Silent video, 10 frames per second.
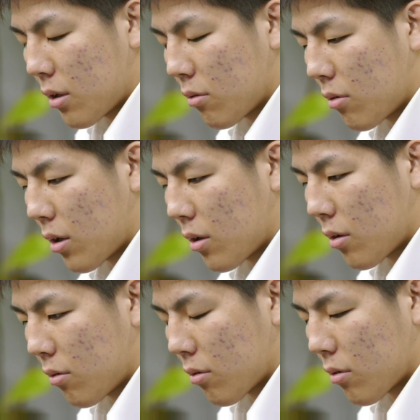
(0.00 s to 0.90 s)
日本
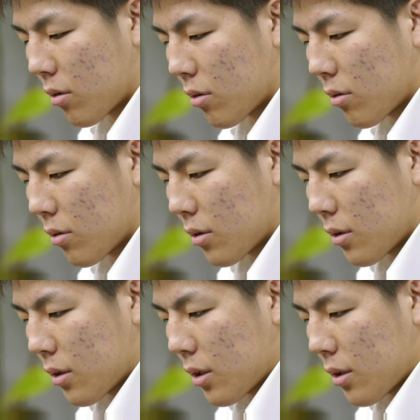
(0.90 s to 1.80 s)
の
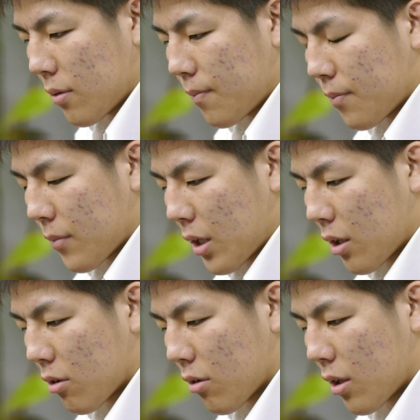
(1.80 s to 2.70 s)

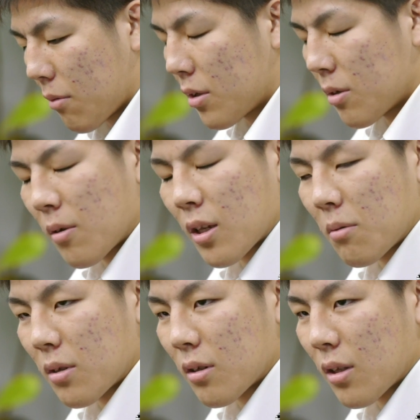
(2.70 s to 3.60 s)
争いが多分一番
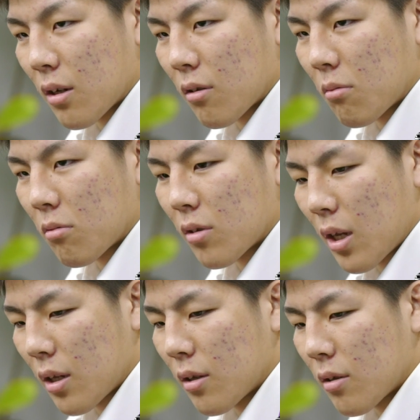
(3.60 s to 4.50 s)
厳しくなると思うん
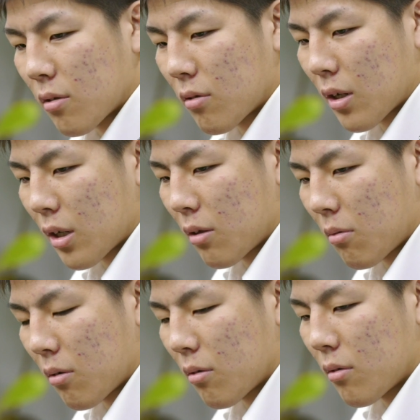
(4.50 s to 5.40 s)
でその中で
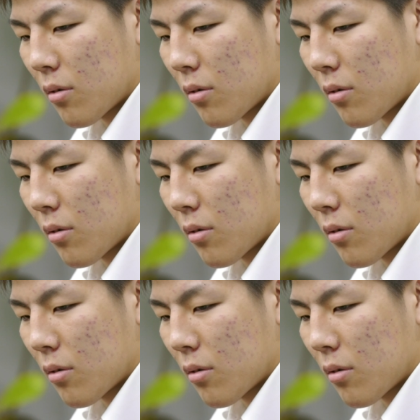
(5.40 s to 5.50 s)
も